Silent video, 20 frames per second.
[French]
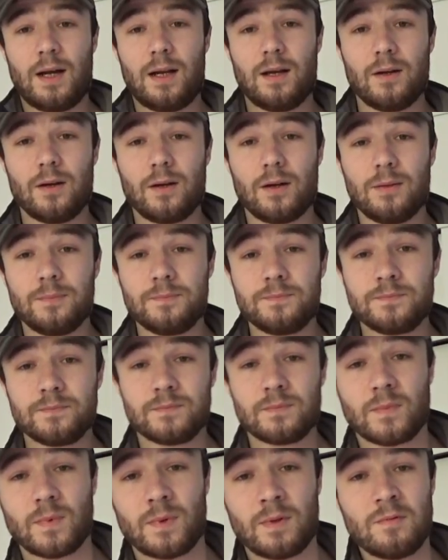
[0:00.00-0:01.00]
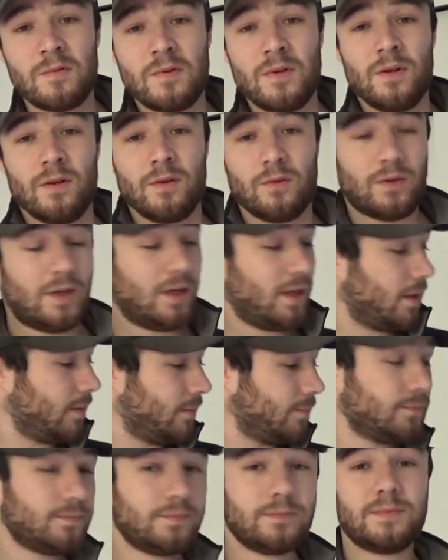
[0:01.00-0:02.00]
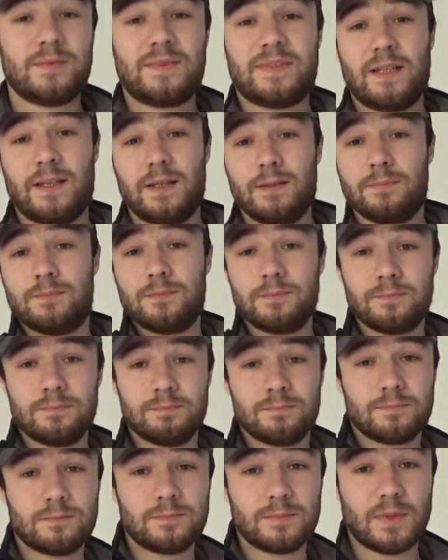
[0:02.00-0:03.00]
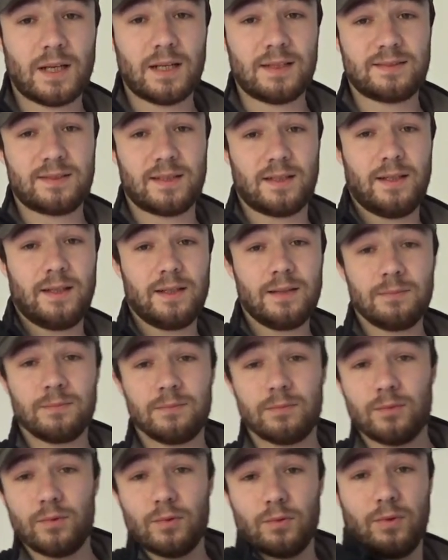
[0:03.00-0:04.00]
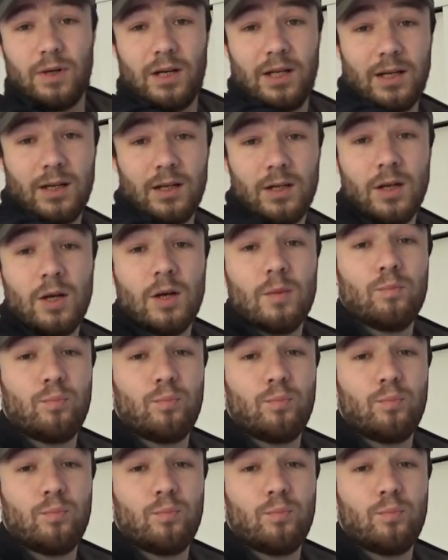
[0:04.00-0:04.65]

Alors voilà, c'est installé. Donc voilà